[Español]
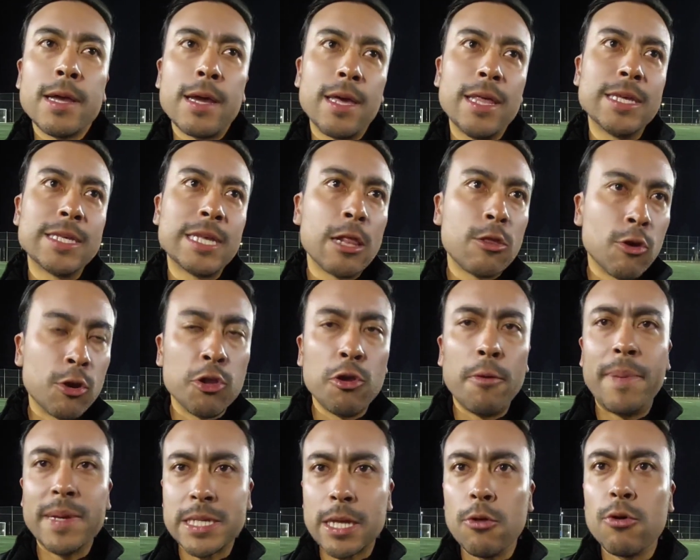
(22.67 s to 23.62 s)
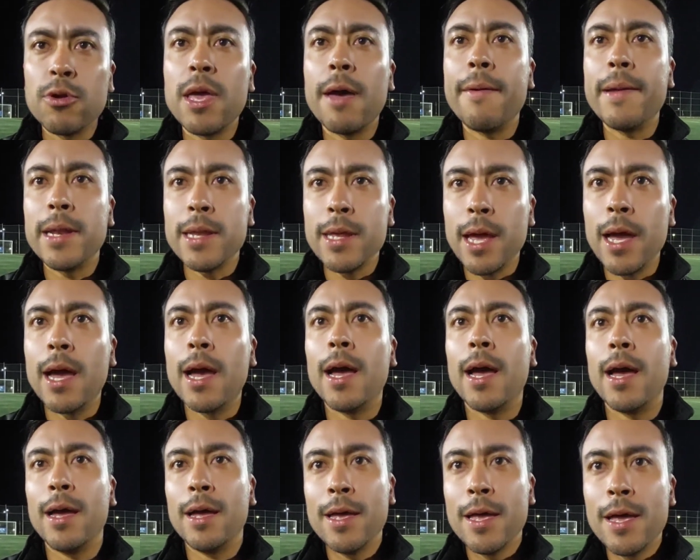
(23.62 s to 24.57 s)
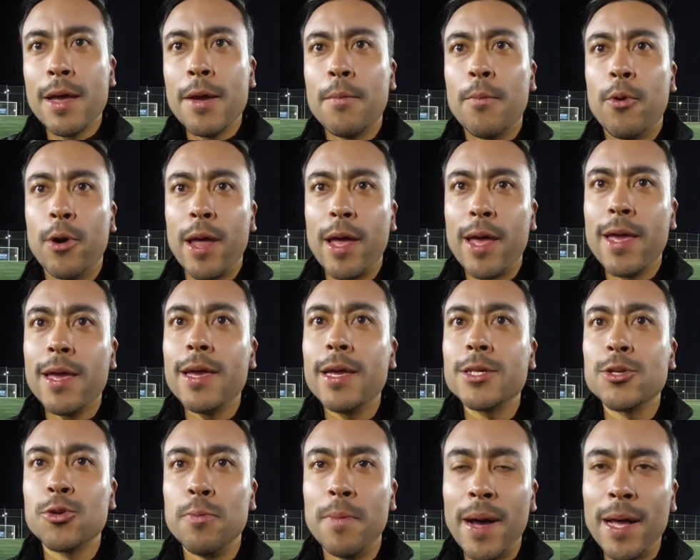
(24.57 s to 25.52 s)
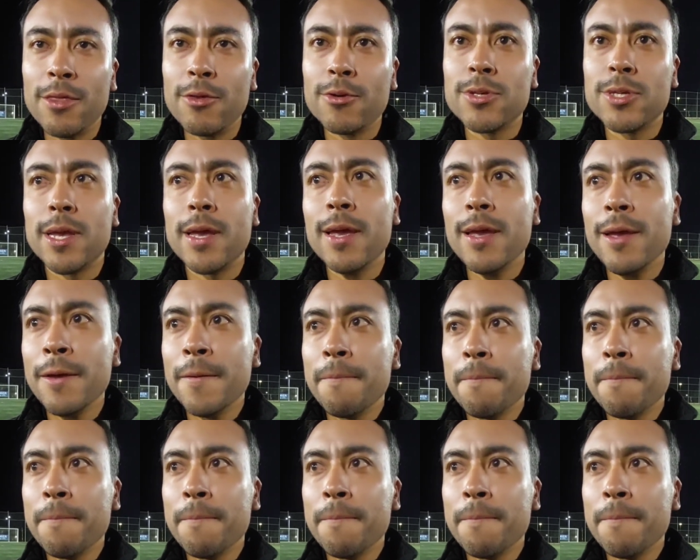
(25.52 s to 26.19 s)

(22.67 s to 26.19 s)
que desde el torneo pasado ya venía por ahí sumándose.